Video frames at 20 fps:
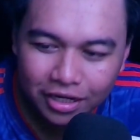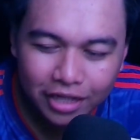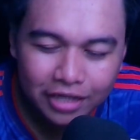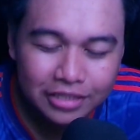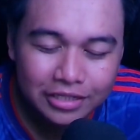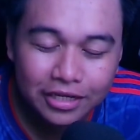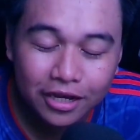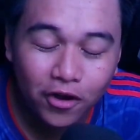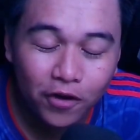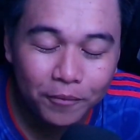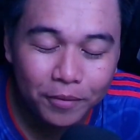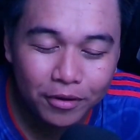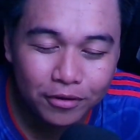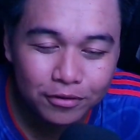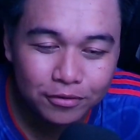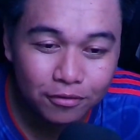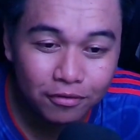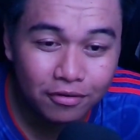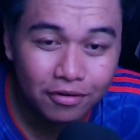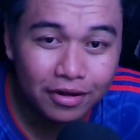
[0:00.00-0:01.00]
dan jangan lupa
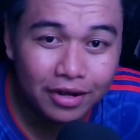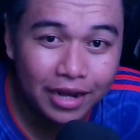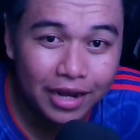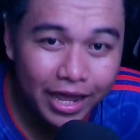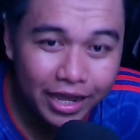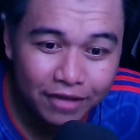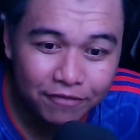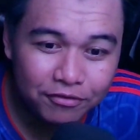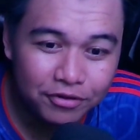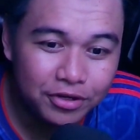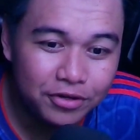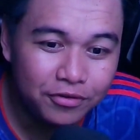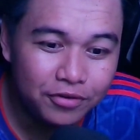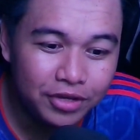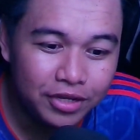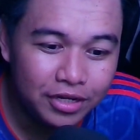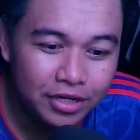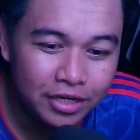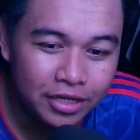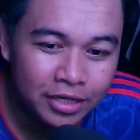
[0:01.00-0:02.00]
untuk like video
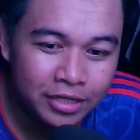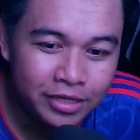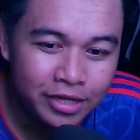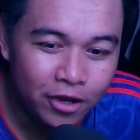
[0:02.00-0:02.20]
ini